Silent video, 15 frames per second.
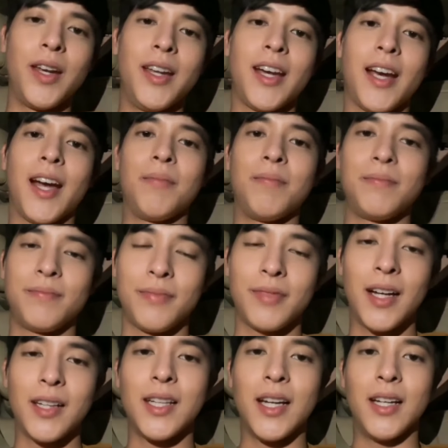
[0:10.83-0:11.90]
วันนี้นะครับ
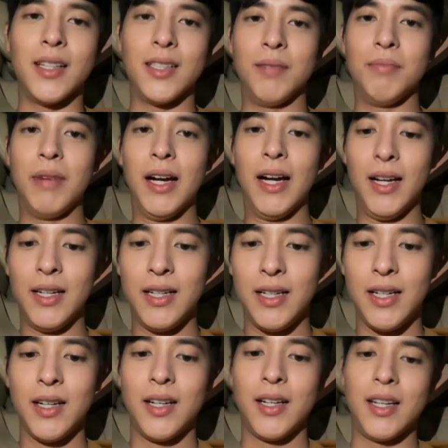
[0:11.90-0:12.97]
ตั้งใจจะมา
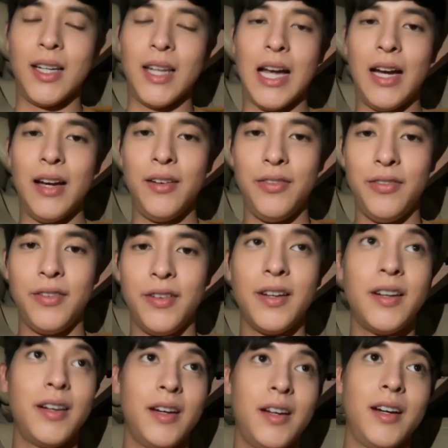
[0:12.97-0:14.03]
ไลฟ์
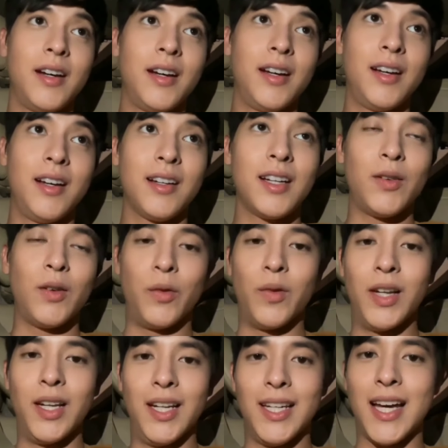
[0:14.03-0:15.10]
เนื่องใน
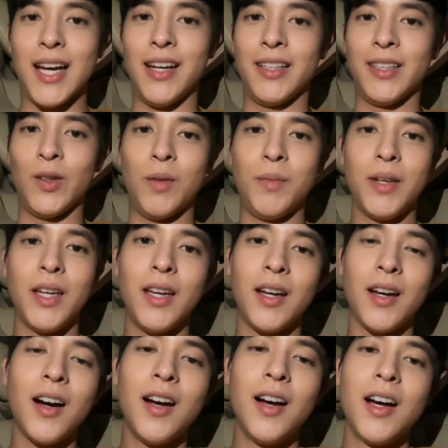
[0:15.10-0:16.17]
วันวาเลนไทน์แต่ว่าเมื่อ
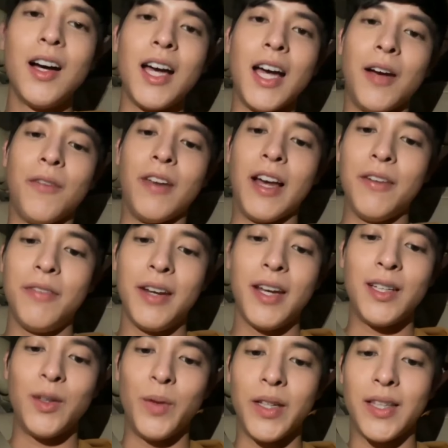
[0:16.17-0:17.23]
กี้ก็แอบไลฟ์
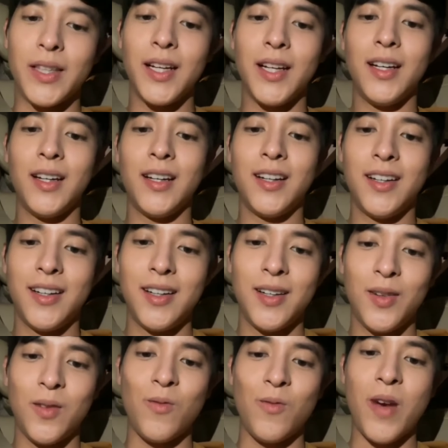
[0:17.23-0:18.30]
ไปในทวิตเตอร์
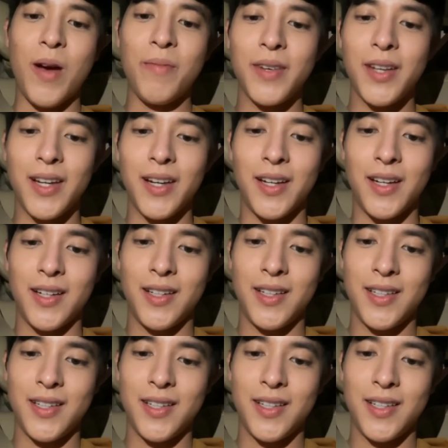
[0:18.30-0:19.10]
แว็บหนึ่ง